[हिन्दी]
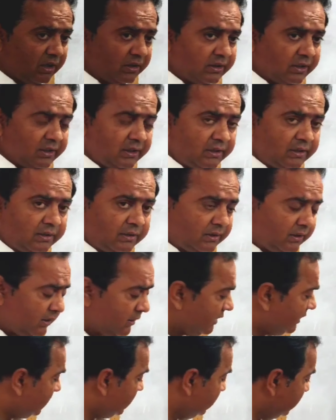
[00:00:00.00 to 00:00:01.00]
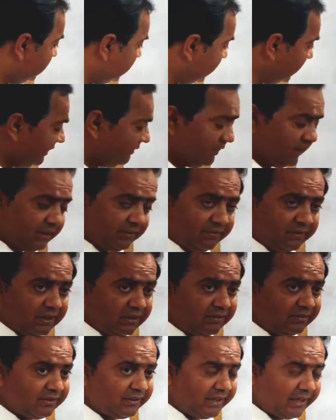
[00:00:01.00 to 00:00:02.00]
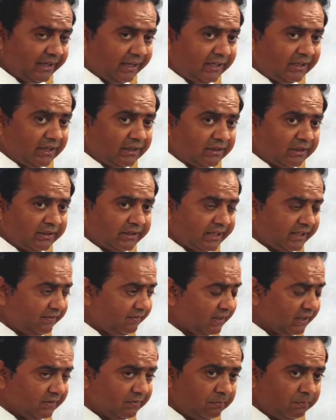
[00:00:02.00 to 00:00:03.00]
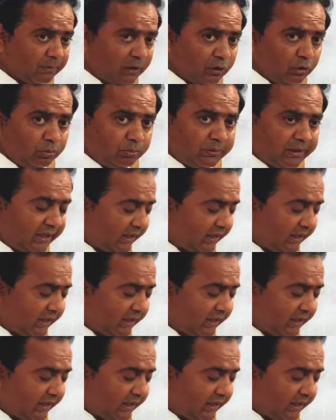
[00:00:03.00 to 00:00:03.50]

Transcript: ऑर्डर डेरिवेटिव का सेकंड ऑर्डर डेरिवेटिव मालूम